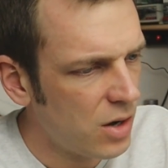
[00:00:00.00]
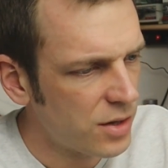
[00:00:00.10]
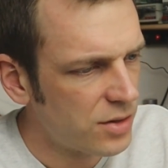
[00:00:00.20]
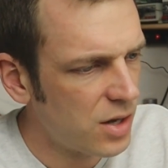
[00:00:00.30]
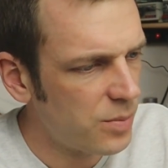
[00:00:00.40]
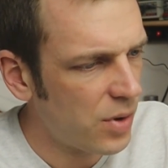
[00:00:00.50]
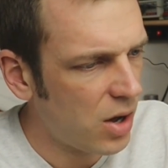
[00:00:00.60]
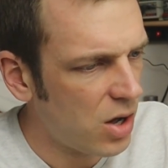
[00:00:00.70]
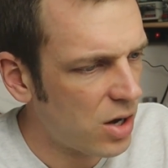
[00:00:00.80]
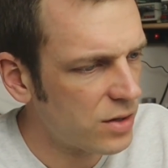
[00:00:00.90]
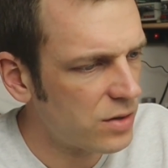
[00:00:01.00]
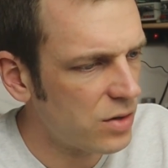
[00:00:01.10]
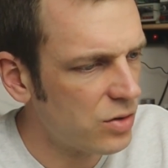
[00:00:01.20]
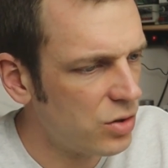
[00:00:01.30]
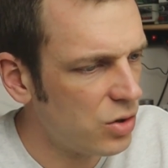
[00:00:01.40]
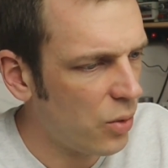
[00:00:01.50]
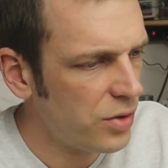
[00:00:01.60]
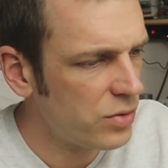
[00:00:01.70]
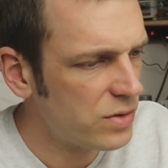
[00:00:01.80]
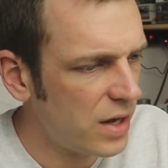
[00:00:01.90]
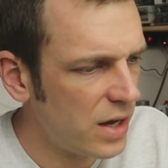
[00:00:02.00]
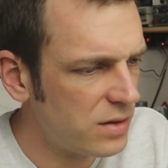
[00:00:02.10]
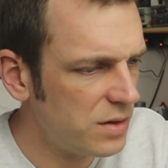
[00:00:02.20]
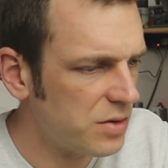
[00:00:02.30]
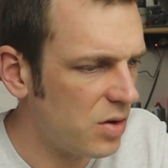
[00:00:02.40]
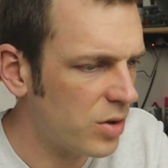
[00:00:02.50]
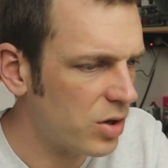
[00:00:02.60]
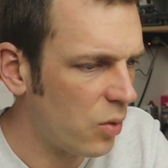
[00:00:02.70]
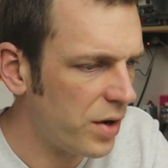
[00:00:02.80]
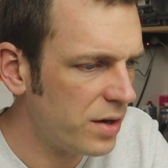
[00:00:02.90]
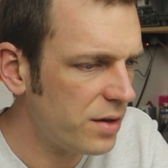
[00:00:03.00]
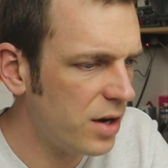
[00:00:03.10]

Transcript: hat gebracht 69,9